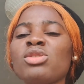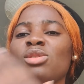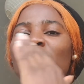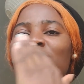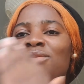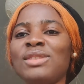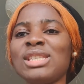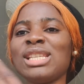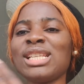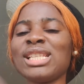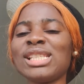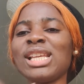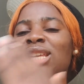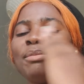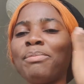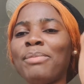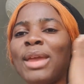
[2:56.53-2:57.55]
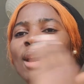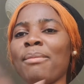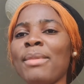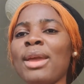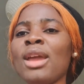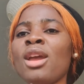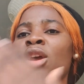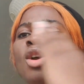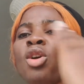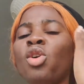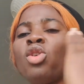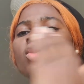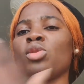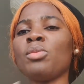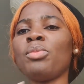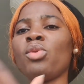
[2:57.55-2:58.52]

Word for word: c'est le visa, c'est ça qui permet qu'on te